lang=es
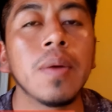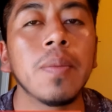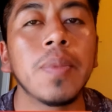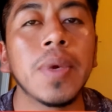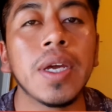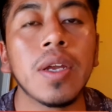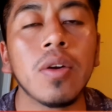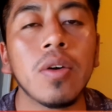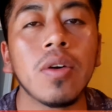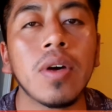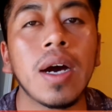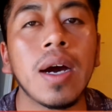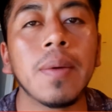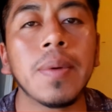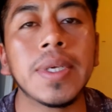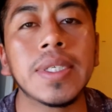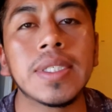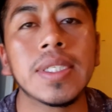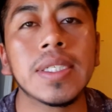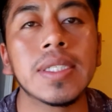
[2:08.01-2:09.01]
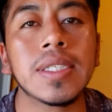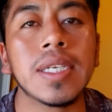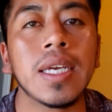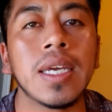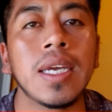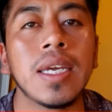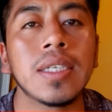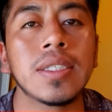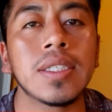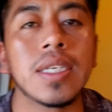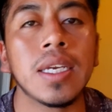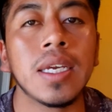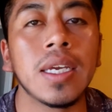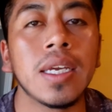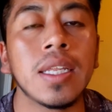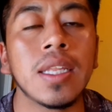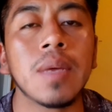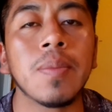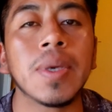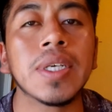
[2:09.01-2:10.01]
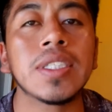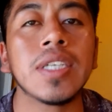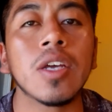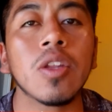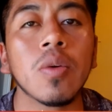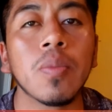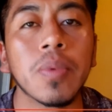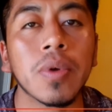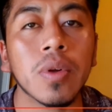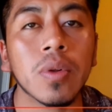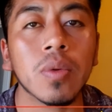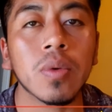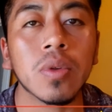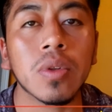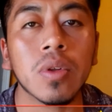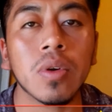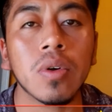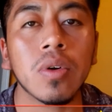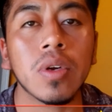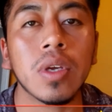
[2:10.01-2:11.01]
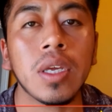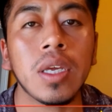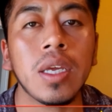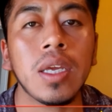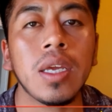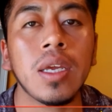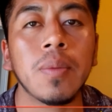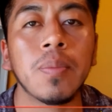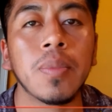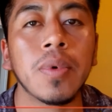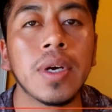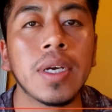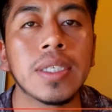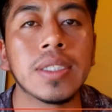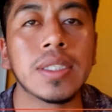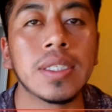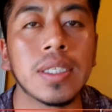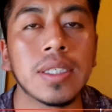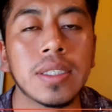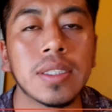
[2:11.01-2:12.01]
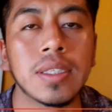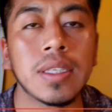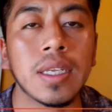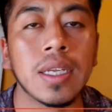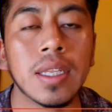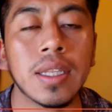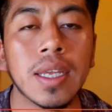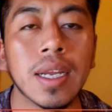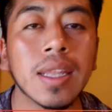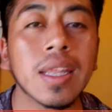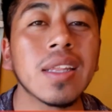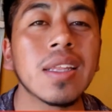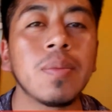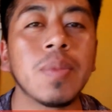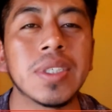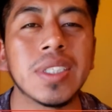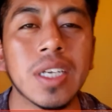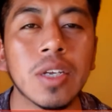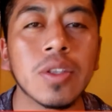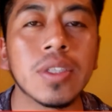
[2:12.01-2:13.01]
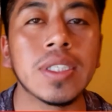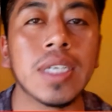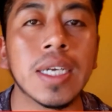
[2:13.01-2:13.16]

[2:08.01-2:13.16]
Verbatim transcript: pero a veces es eh, demasiado producto y pues este, tarda demasiado en